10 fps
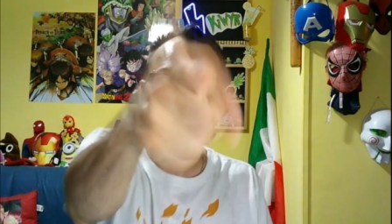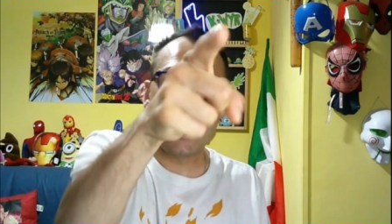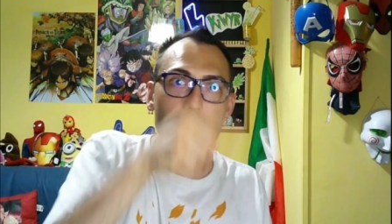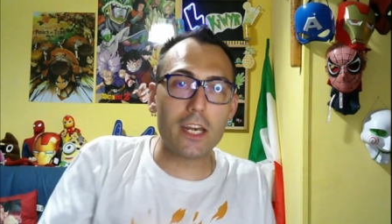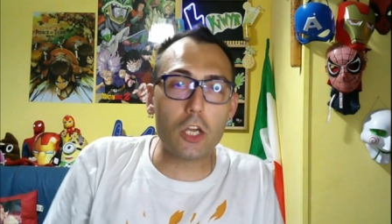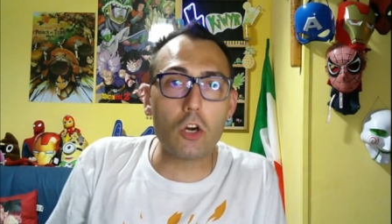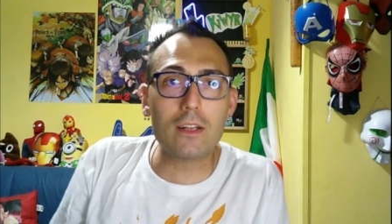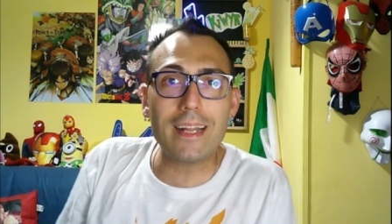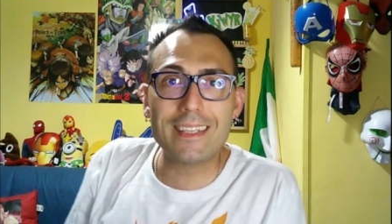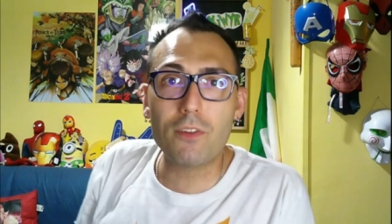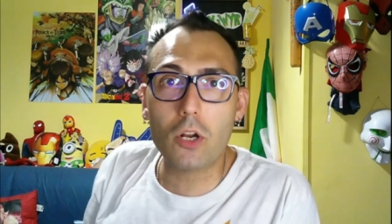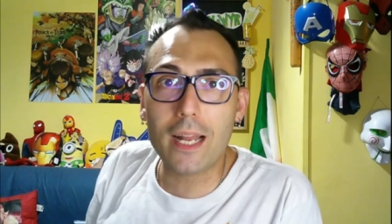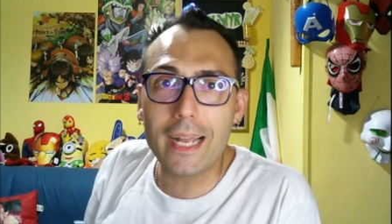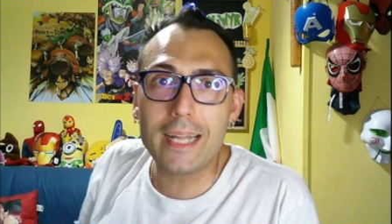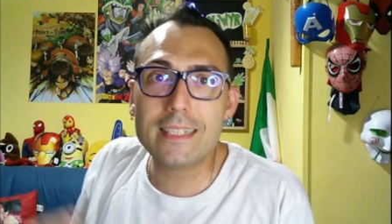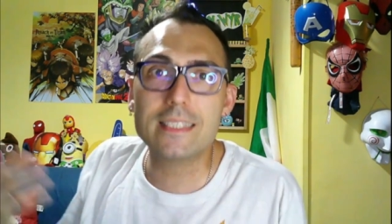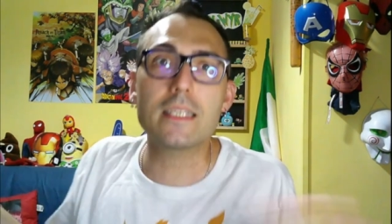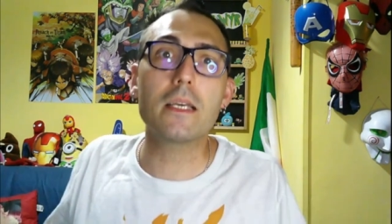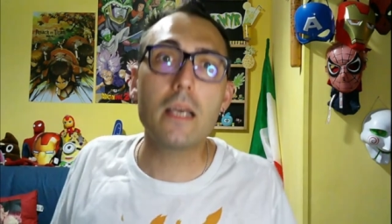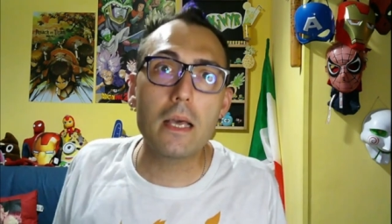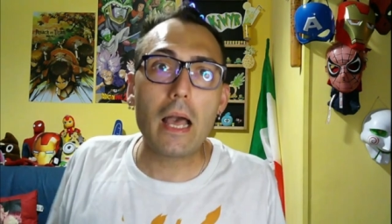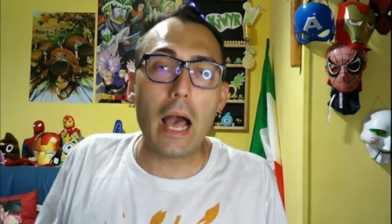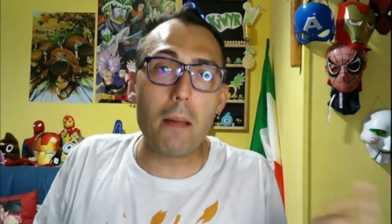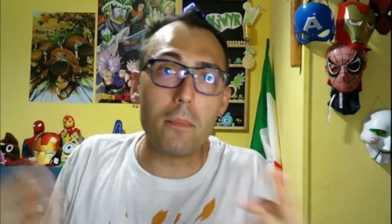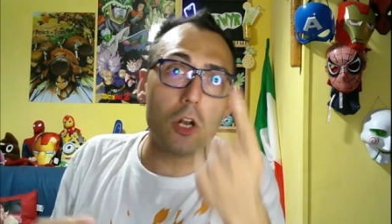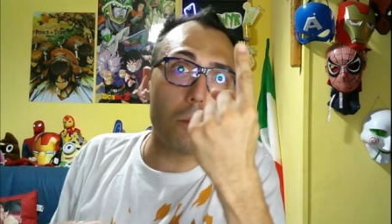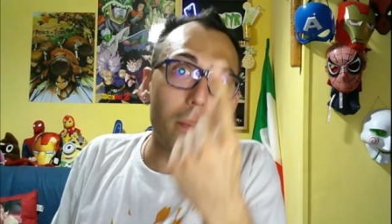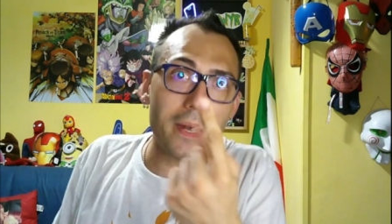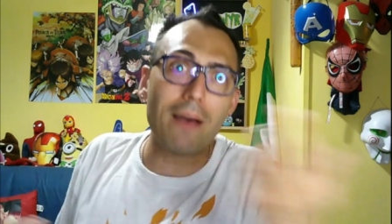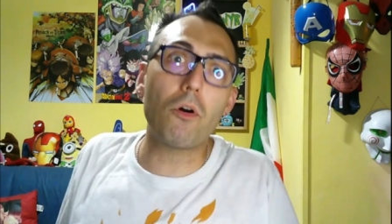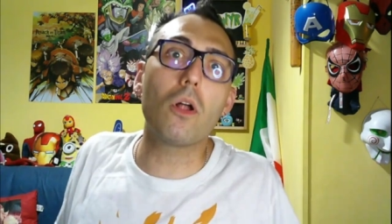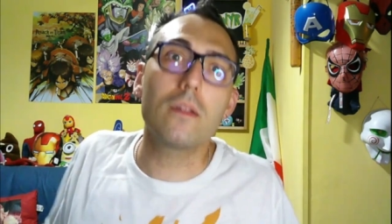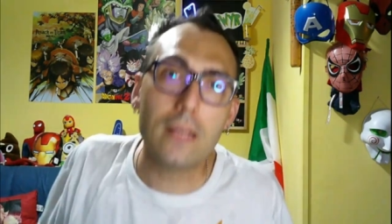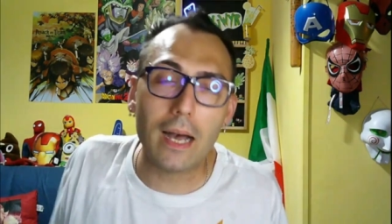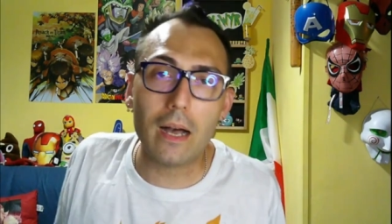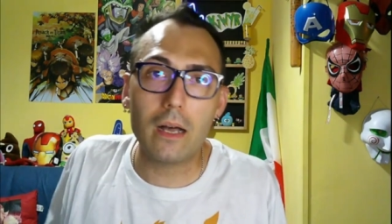Ricordatevelo ragazzi, almeno per una volta